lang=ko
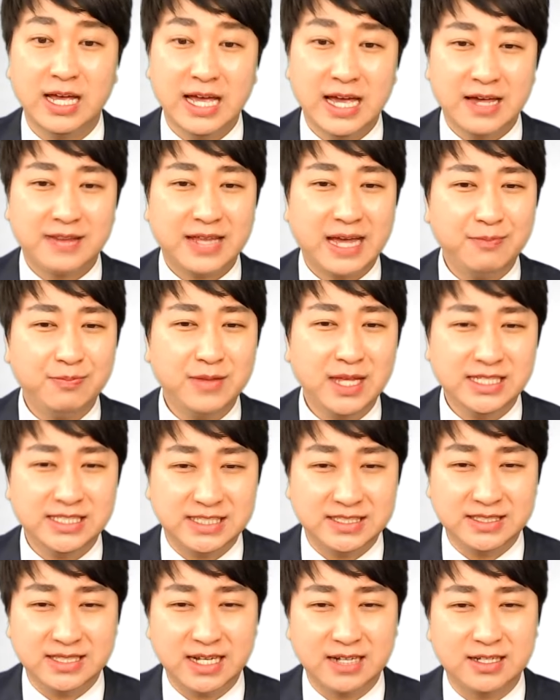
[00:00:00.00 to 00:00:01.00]
3대
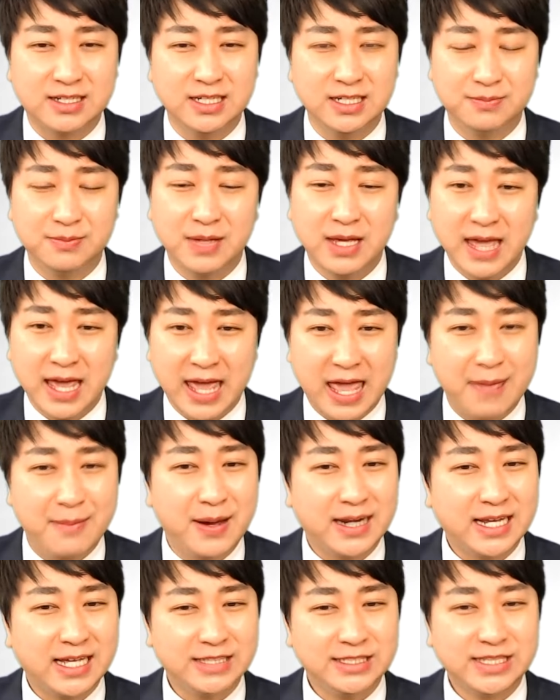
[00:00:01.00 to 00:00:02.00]
진단금,
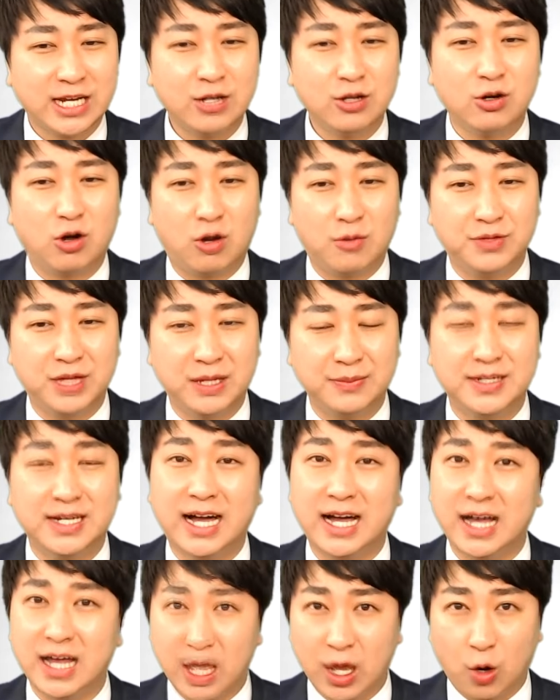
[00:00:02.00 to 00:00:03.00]
MRI 촬영
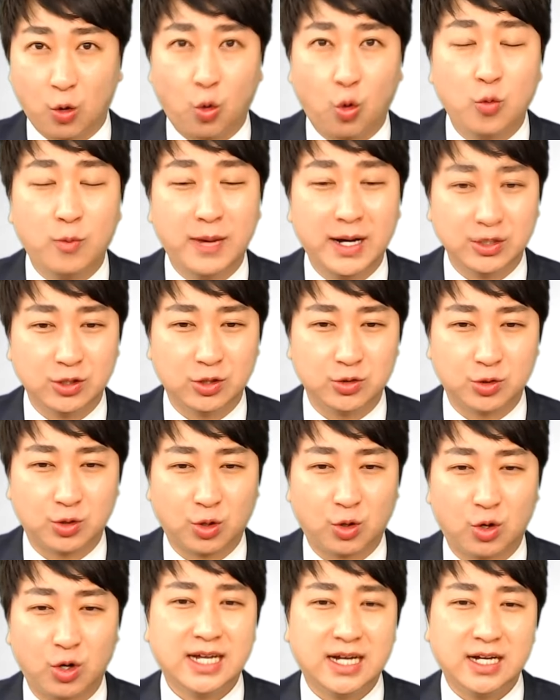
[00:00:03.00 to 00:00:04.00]
검사비가
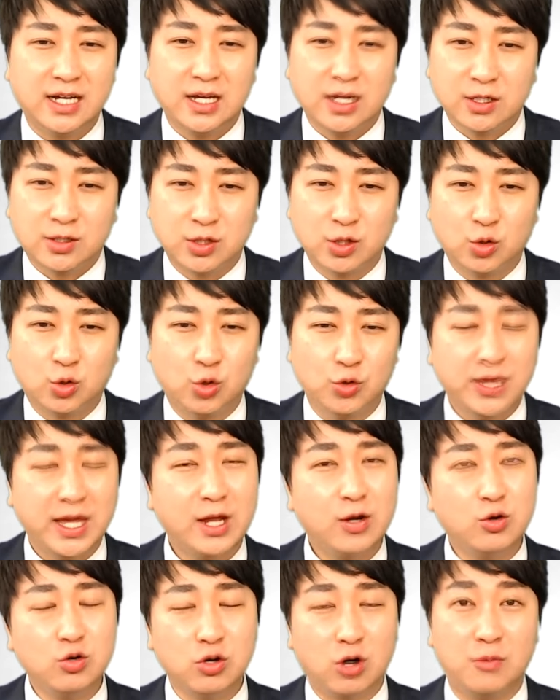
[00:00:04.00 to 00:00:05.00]
5만원으로, 그리고
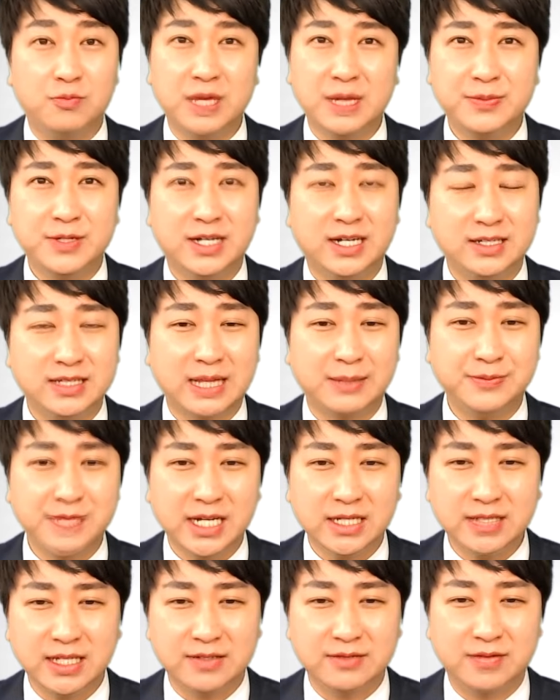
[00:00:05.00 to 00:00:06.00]
새로운 검사비가 탑재가
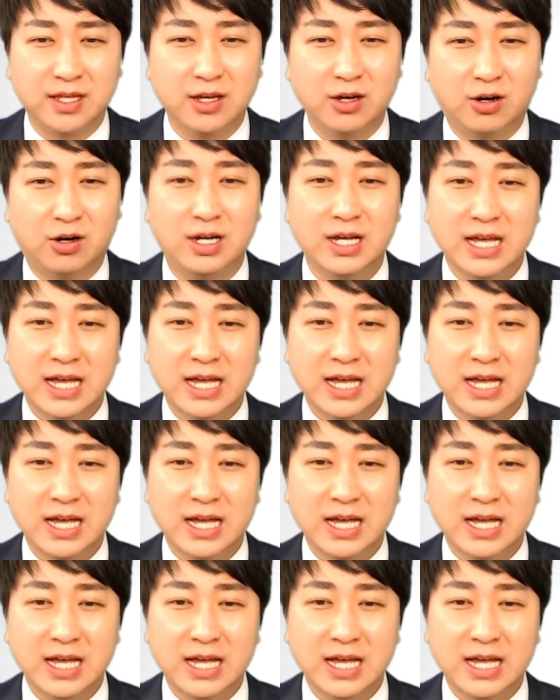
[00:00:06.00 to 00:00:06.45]
되는데요.